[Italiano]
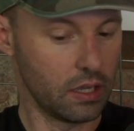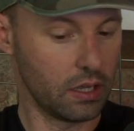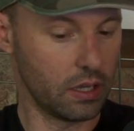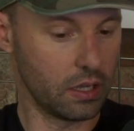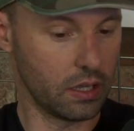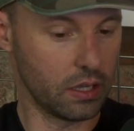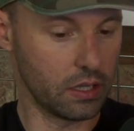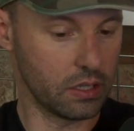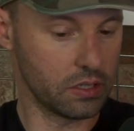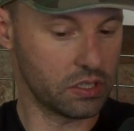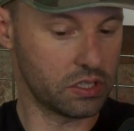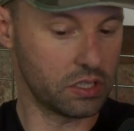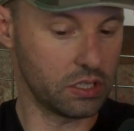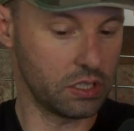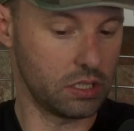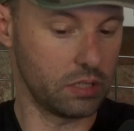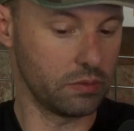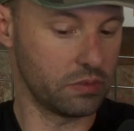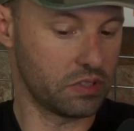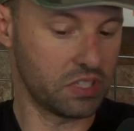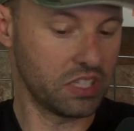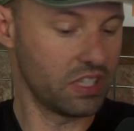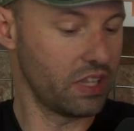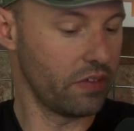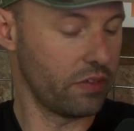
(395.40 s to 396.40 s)
Eh, si,
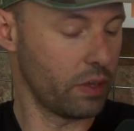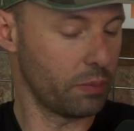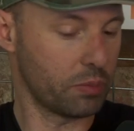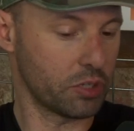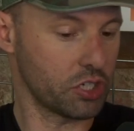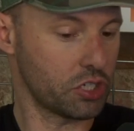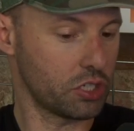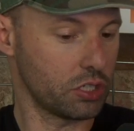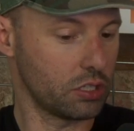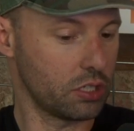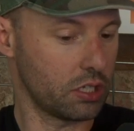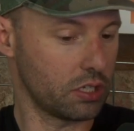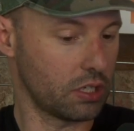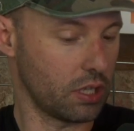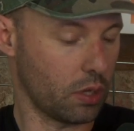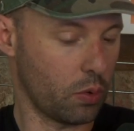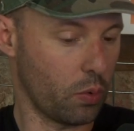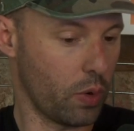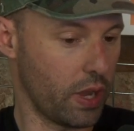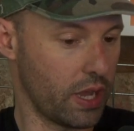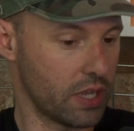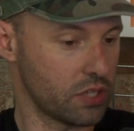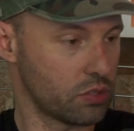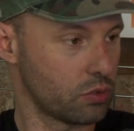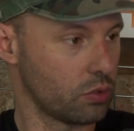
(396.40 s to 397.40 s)
si, deve a prescindere da
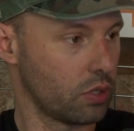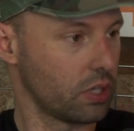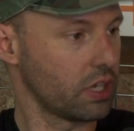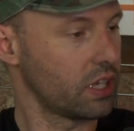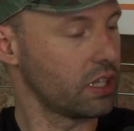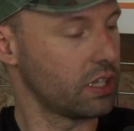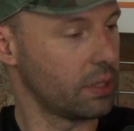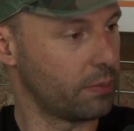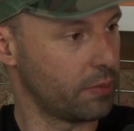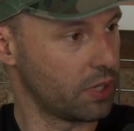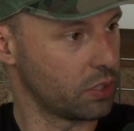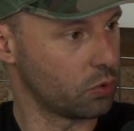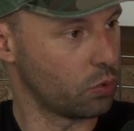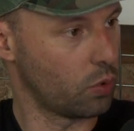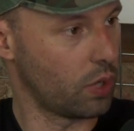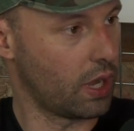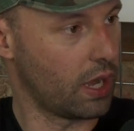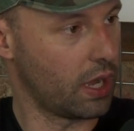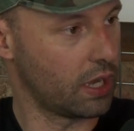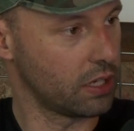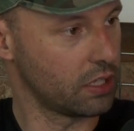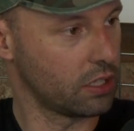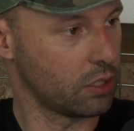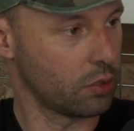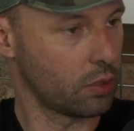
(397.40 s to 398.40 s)
questo, anche da
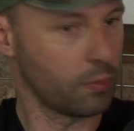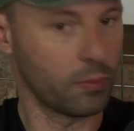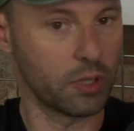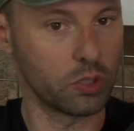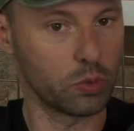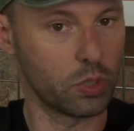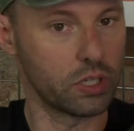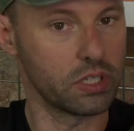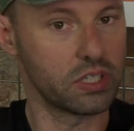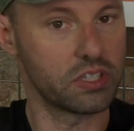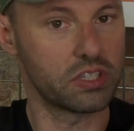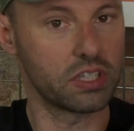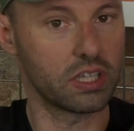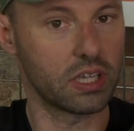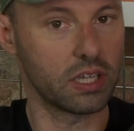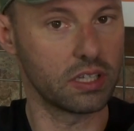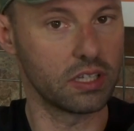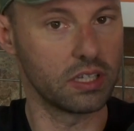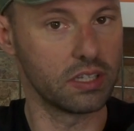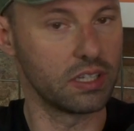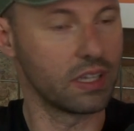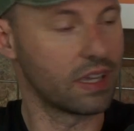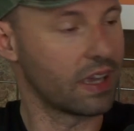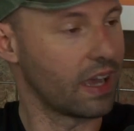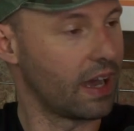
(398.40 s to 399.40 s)
manuali, da una manualistica
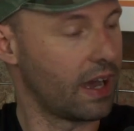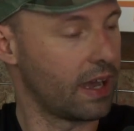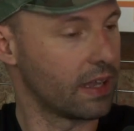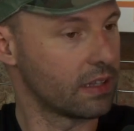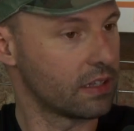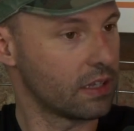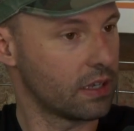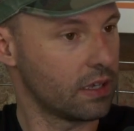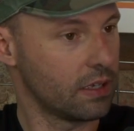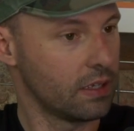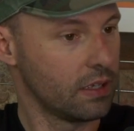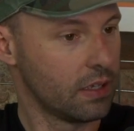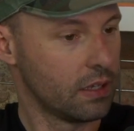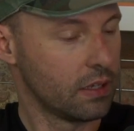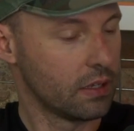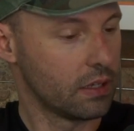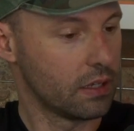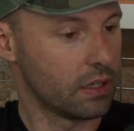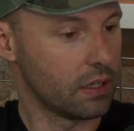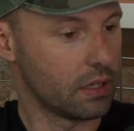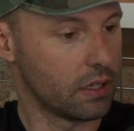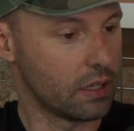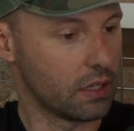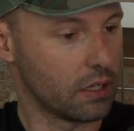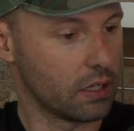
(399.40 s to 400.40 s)
dedicata.
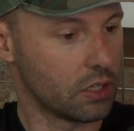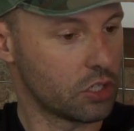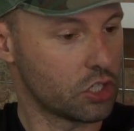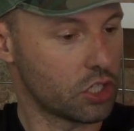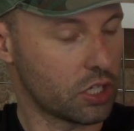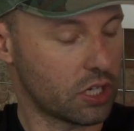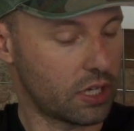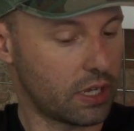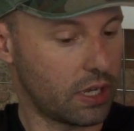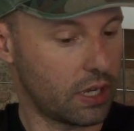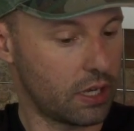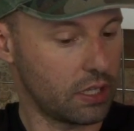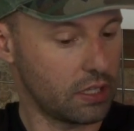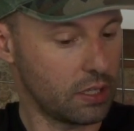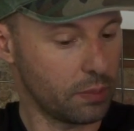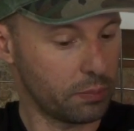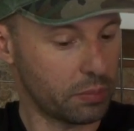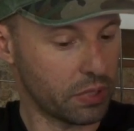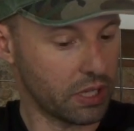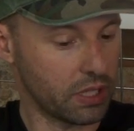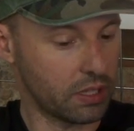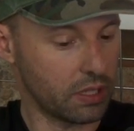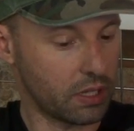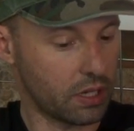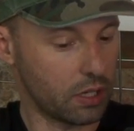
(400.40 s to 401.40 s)
Eh, eh, cercare di
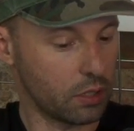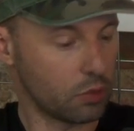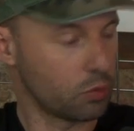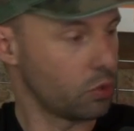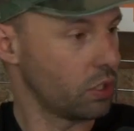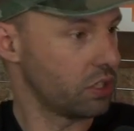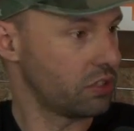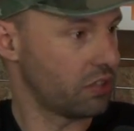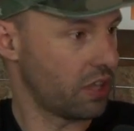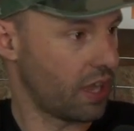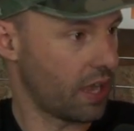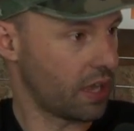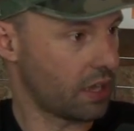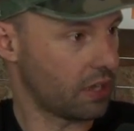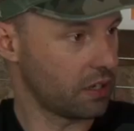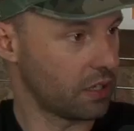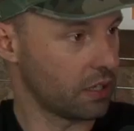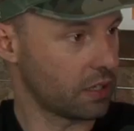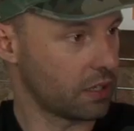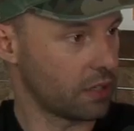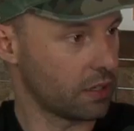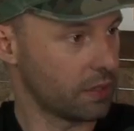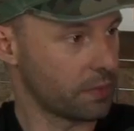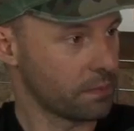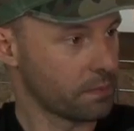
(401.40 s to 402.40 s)
apprendere alcune
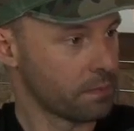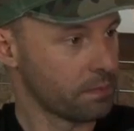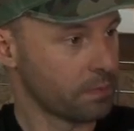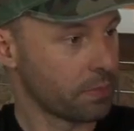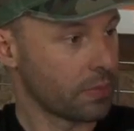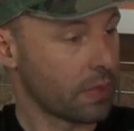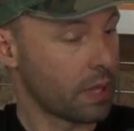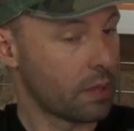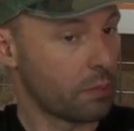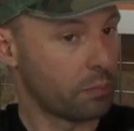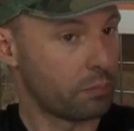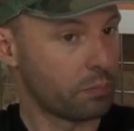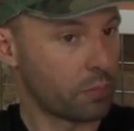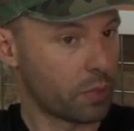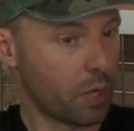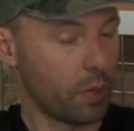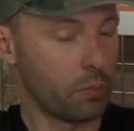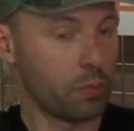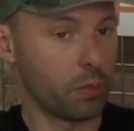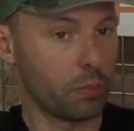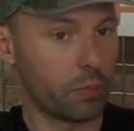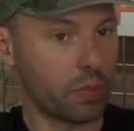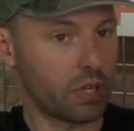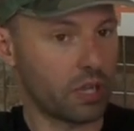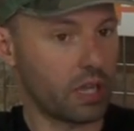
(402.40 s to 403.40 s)
tecniche
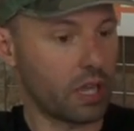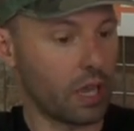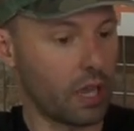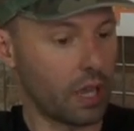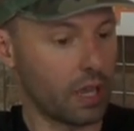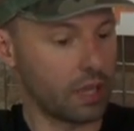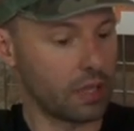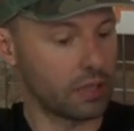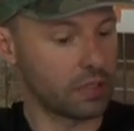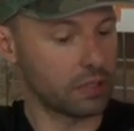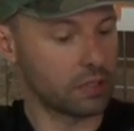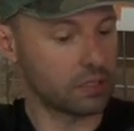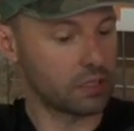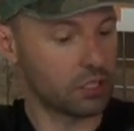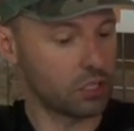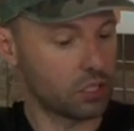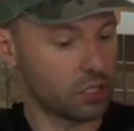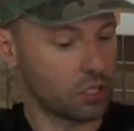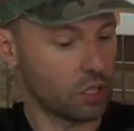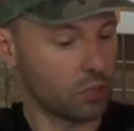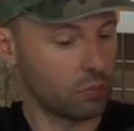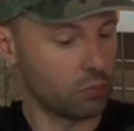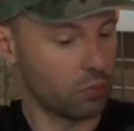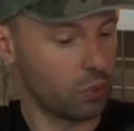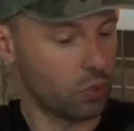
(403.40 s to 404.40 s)
proprio perché se
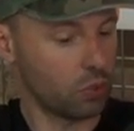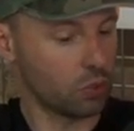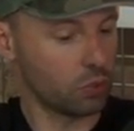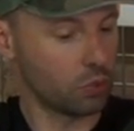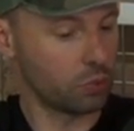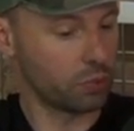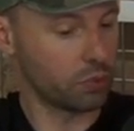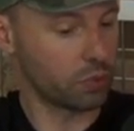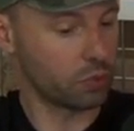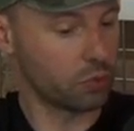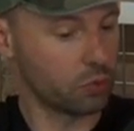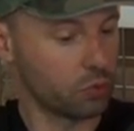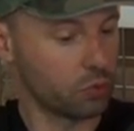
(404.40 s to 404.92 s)
c'è un modo per